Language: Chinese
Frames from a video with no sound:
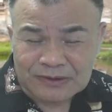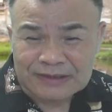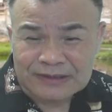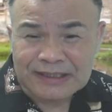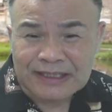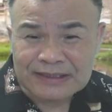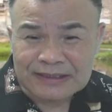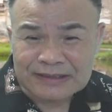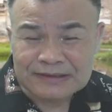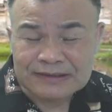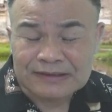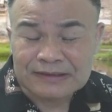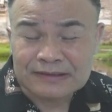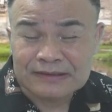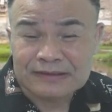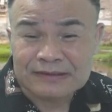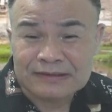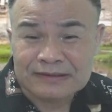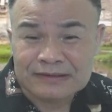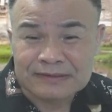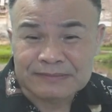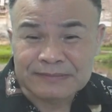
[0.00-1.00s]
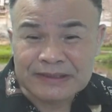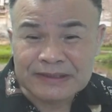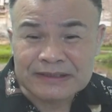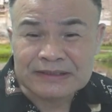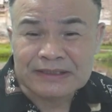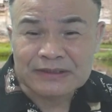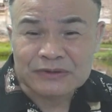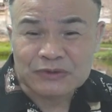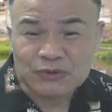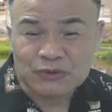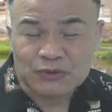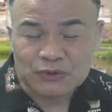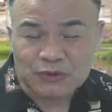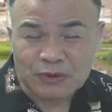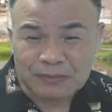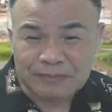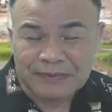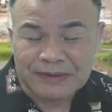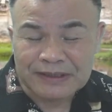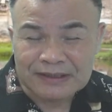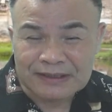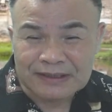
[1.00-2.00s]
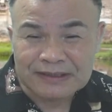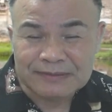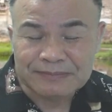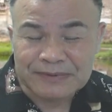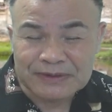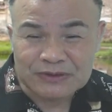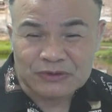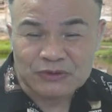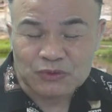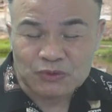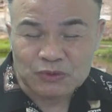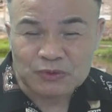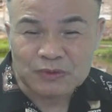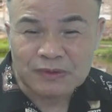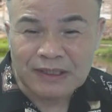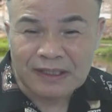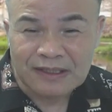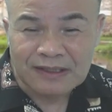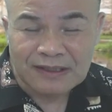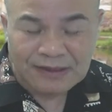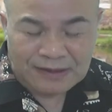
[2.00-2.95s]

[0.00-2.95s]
乐大典是明成祖所编的一本书了。